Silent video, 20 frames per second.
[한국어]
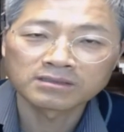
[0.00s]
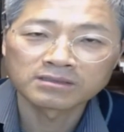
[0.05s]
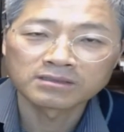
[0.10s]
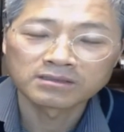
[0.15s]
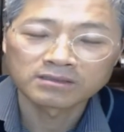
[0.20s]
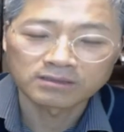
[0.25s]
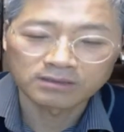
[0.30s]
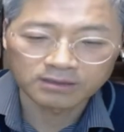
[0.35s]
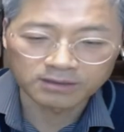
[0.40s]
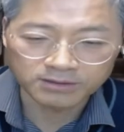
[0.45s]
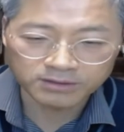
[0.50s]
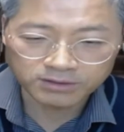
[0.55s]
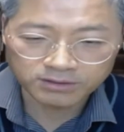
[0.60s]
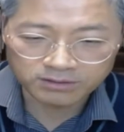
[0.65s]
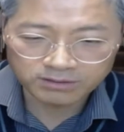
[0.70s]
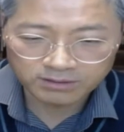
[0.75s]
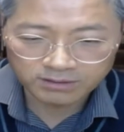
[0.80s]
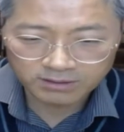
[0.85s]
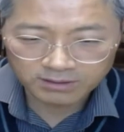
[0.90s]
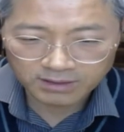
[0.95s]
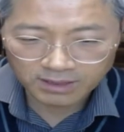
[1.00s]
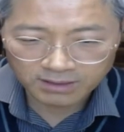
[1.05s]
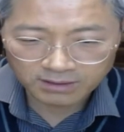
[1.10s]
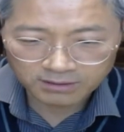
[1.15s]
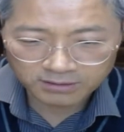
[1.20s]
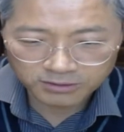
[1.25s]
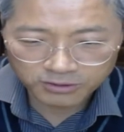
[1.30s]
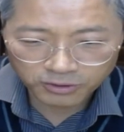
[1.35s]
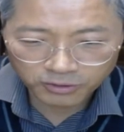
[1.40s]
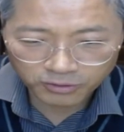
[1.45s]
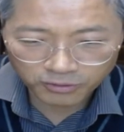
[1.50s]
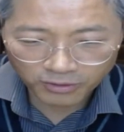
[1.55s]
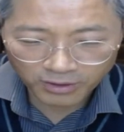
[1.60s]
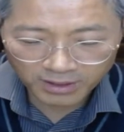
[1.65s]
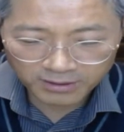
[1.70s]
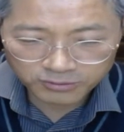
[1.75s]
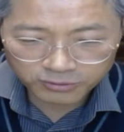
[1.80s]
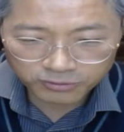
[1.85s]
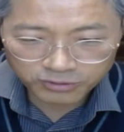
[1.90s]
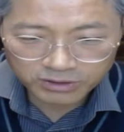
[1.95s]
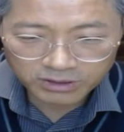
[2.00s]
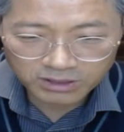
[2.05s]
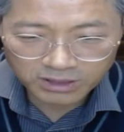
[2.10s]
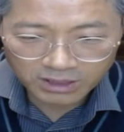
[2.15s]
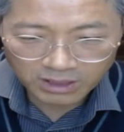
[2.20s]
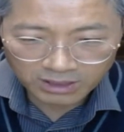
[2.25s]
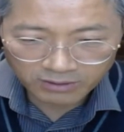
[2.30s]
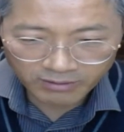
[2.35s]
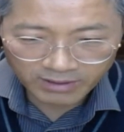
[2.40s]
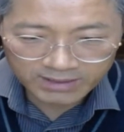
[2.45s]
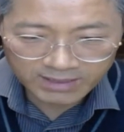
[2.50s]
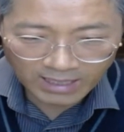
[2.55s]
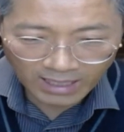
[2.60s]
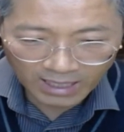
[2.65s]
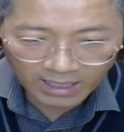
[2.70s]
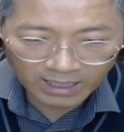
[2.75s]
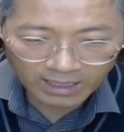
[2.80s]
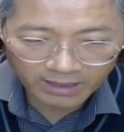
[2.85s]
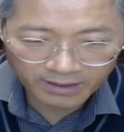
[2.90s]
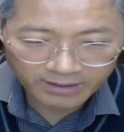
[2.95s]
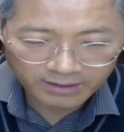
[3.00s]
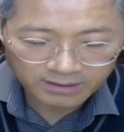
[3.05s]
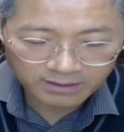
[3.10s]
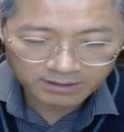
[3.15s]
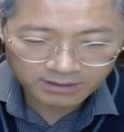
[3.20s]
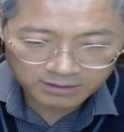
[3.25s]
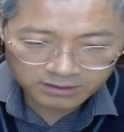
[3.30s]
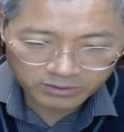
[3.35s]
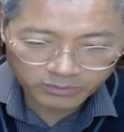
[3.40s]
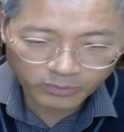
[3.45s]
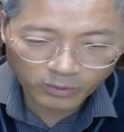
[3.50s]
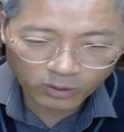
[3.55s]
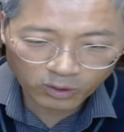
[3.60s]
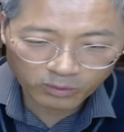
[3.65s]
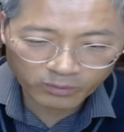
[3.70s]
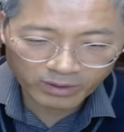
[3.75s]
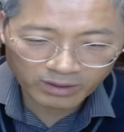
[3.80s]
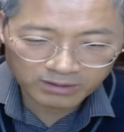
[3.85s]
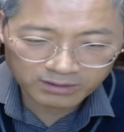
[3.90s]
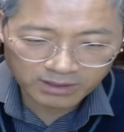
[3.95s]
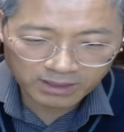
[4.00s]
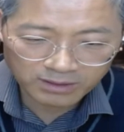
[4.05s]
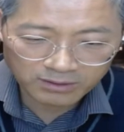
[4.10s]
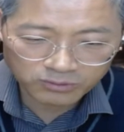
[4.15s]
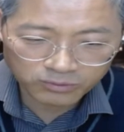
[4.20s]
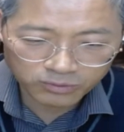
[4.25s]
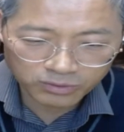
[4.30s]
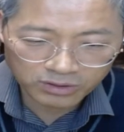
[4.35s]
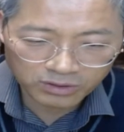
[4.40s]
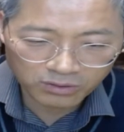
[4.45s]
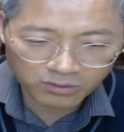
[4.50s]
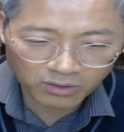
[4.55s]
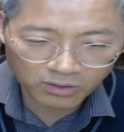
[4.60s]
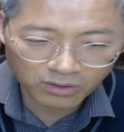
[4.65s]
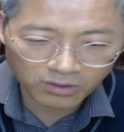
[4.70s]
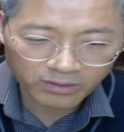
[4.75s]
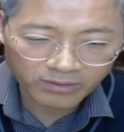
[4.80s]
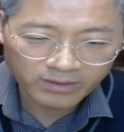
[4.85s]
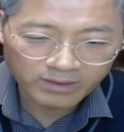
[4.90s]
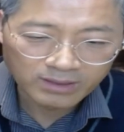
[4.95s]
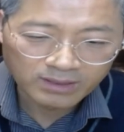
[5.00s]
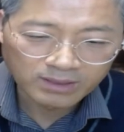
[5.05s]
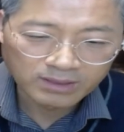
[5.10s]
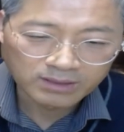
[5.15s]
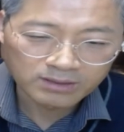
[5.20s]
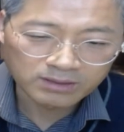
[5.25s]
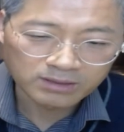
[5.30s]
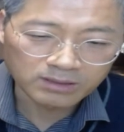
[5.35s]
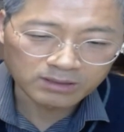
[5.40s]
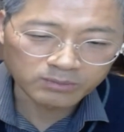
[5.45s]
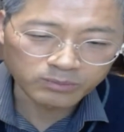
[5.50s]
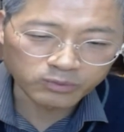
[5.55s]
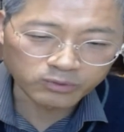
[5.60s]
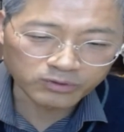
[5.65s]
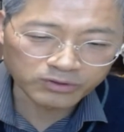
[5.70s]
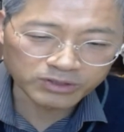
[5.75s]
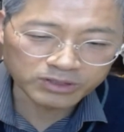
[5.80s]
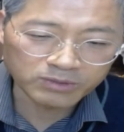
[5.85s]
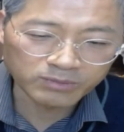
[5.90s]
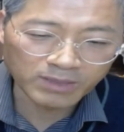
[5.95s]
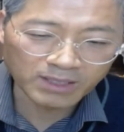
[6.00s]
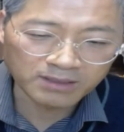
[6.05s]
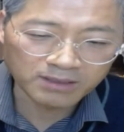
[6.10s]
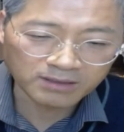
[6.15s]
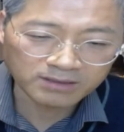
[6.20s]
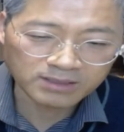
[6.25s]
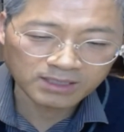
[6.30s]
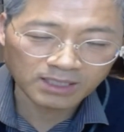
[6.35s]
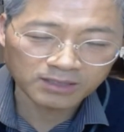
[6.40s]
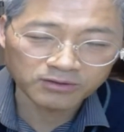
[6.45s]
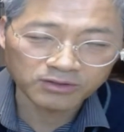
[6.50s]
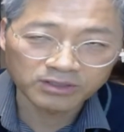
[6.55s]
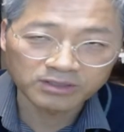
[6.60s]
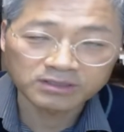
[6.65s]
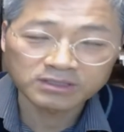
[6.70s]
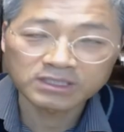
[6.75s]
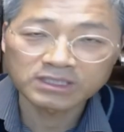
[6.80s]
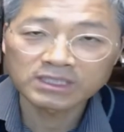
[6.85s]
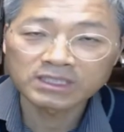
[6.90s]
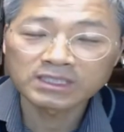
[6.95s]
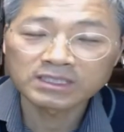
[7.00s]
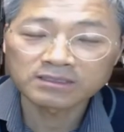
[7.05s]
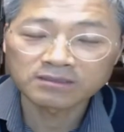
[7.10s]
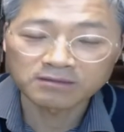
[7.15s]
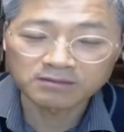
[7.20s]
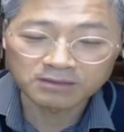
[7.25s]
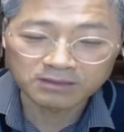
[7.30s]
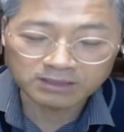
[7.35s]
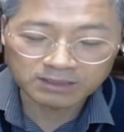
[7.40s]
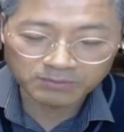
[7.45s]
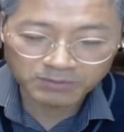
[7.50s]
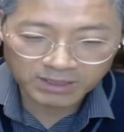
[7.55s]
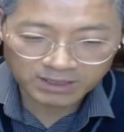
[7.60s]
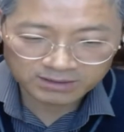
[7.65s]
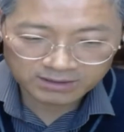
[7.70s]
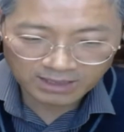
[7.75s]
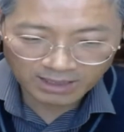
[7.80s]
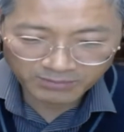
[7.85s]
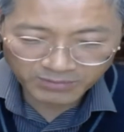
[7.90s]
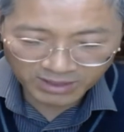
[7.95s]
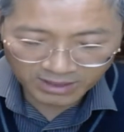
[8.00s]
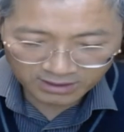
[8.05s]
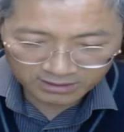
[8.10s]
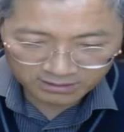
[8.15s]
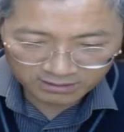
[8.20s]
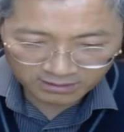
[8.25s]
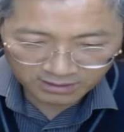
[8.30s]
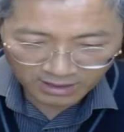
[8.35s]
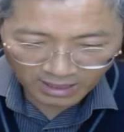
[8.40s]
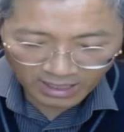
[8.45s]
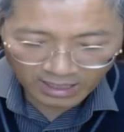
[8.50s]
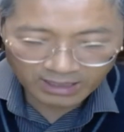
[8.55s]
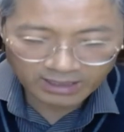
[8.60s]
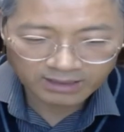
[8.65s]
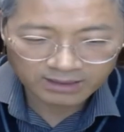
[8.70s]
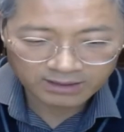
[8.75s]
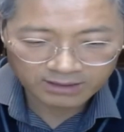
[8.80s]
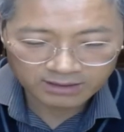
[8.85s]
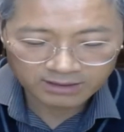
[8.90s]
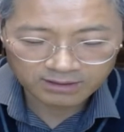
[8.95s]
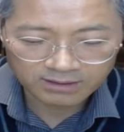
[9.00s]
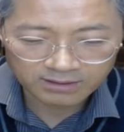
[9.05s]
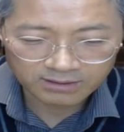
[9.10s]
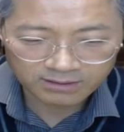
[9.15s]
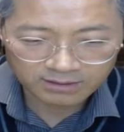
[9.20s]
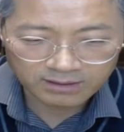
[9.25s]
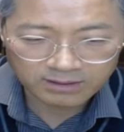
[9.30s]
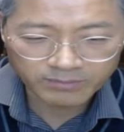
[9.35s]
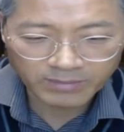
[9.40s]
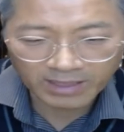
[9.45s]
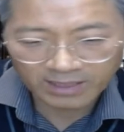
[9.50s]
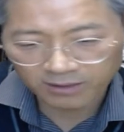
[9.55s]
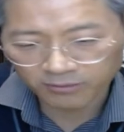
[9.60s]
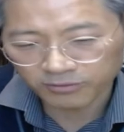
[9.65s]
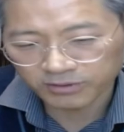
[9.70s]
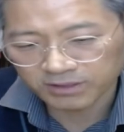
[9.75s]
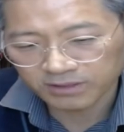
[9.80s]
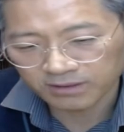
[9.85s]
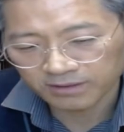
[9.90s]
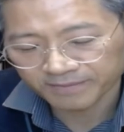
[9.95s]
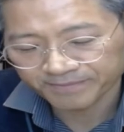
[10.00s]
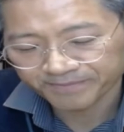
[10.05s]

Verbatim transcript: 어, 은혜를 적용해 주신 결과다. 그래서 복음의 은혜를 누리고 그 부르심의 역사에도 역시 성령님께서 함께 하셨다를 말하고 있어요.